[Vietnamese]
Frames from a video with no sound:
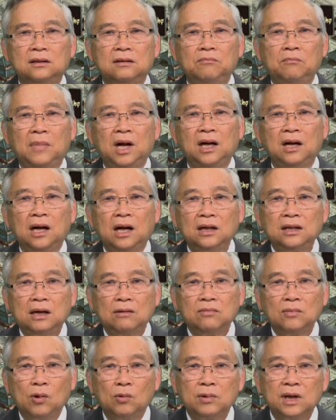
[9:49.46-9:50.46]
mình ở
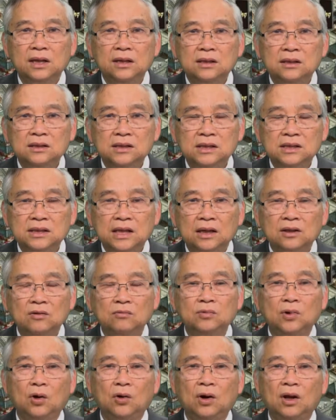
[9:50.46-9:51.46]
trong một cái nước chiến tranh
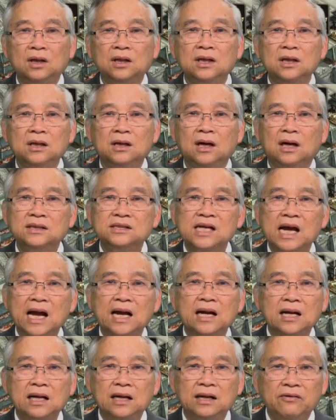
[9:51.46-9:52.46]
chúng tôi là những người ở
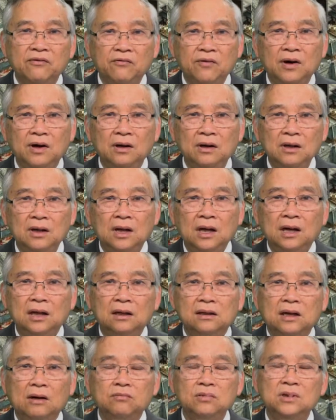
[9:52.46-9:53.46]
sát cái địa phương
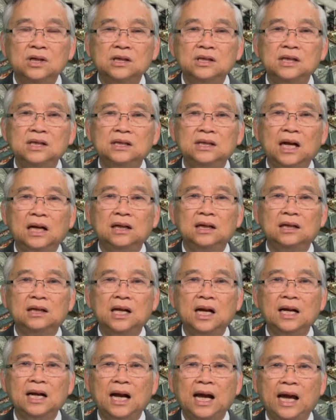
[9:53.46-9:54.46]
ở trong nước chiến tranh thì
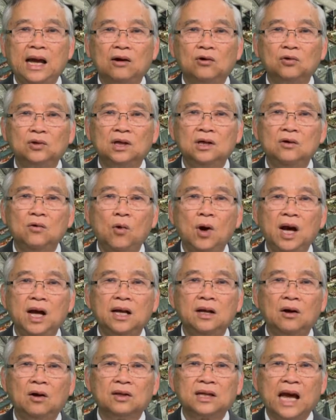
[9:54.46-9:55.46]
dân nghèo từ
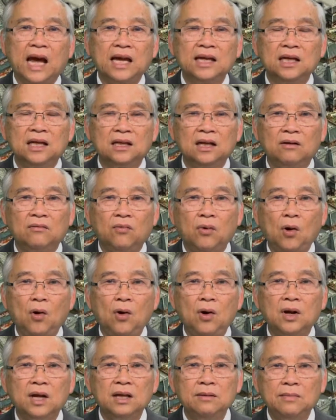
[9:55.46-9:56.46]
quê họ chạy về thành
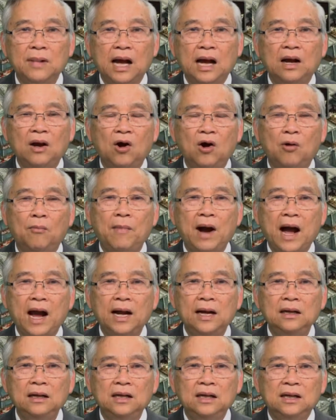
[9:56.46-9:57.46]
phố họ kiếm ăn họ
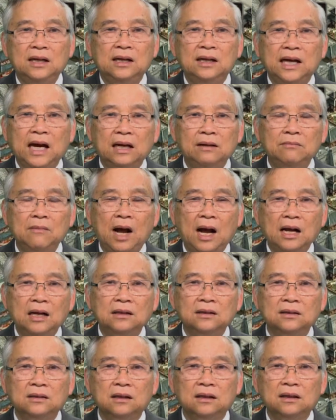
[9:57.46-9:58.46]
bán gánh
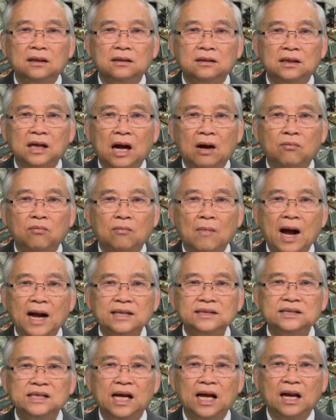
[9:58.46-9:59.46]
bán ờ, gồng
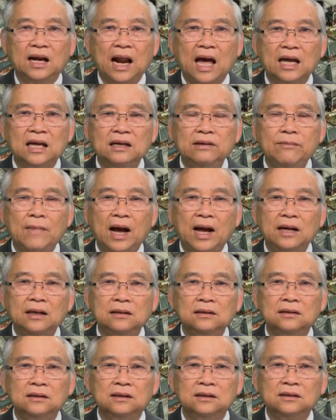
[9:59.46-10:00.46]
bán xe đẩy
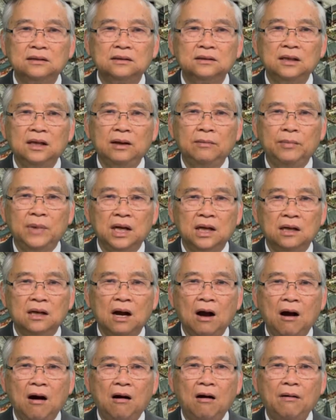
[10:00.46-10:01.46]
bán ờ, mì
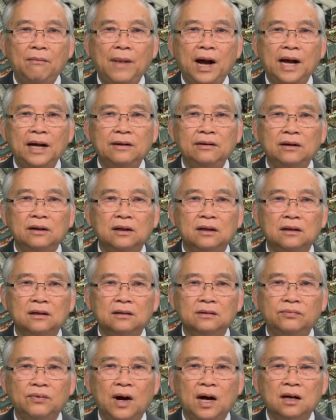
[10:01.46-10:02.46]
gõ bán
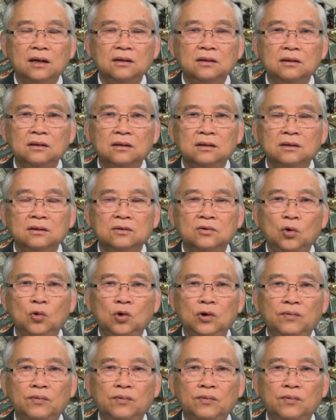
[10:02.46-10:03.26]
ờ, phở chui